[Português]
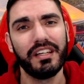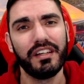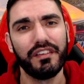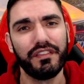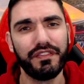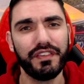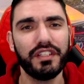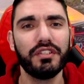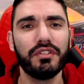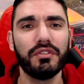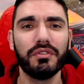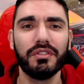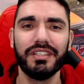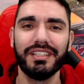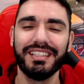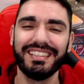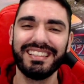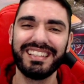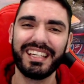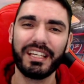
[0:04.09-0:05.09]
vídeo
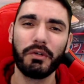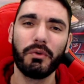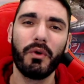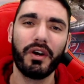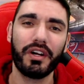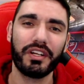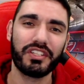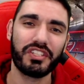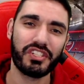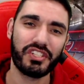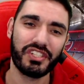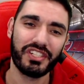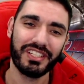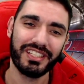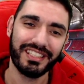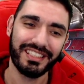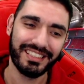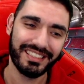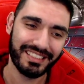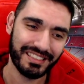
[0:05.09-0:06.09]
de rewards
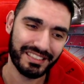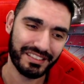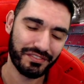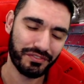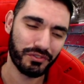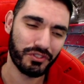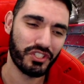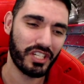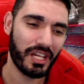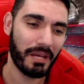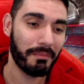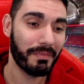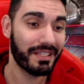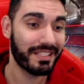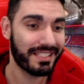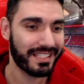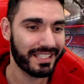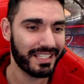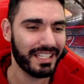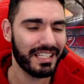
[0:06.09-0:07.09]
de Food
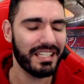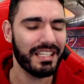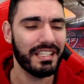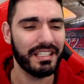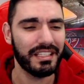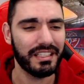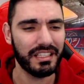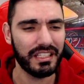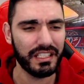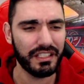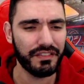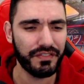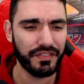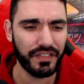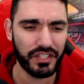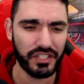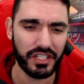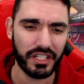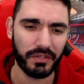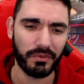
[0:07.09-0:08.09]
Champions e
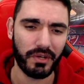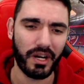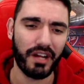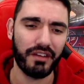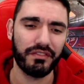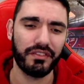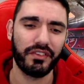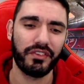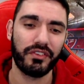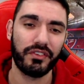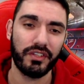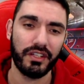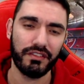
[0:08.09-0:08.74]
Division Rivals.